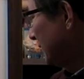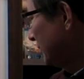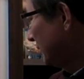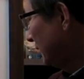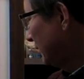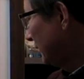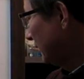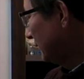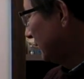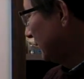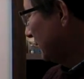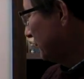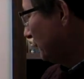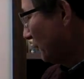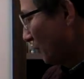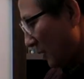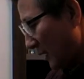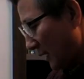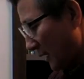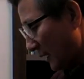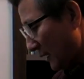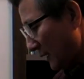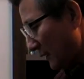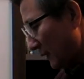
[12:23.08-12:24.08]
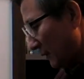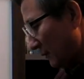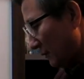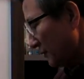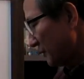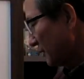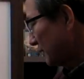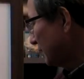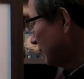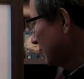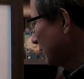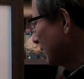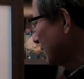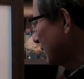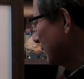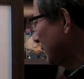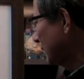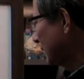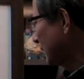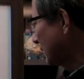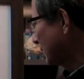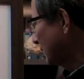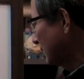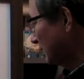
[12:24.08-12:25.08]
임목 하나 있다고 지사니까
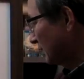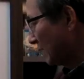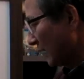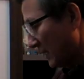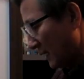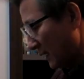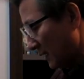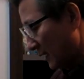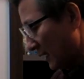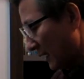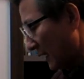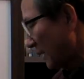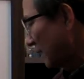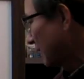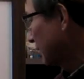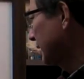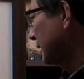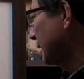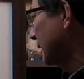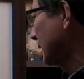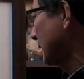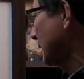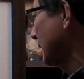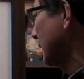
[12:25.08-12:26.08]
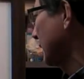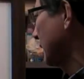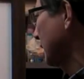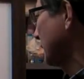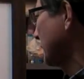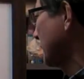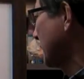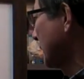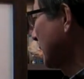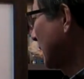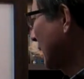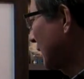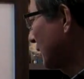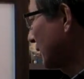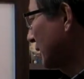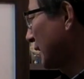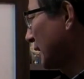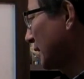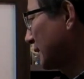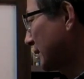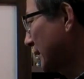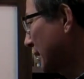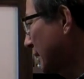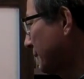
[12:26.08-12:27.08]
그러니까 이상한다. 그렇게
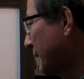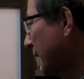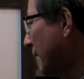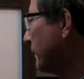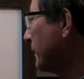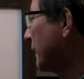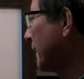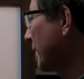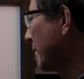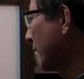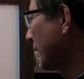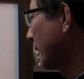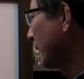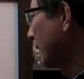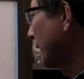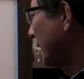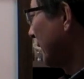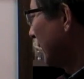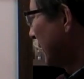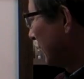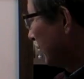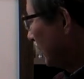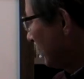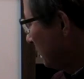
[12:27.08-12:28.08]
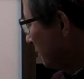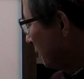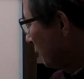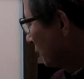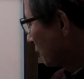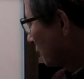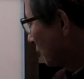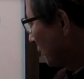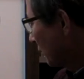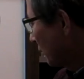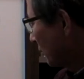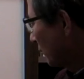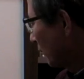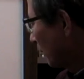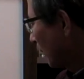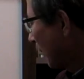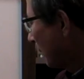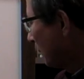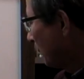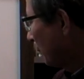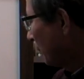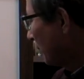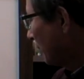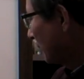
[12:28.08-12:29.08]
얘기하기가 참 애매해요. 임목도 있고
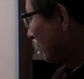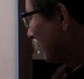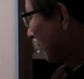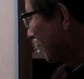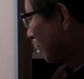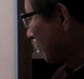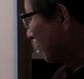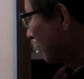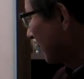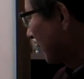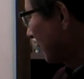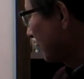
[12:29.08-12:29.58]
감목이 있다든가